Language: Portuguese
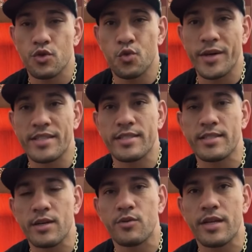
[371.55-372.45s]
de uma
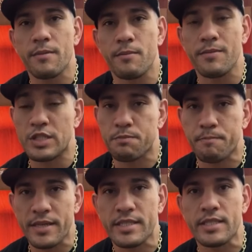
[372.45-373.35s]
edição né,
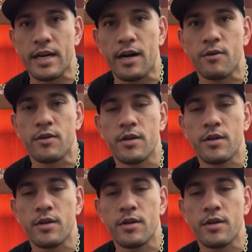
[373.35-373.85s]
especial,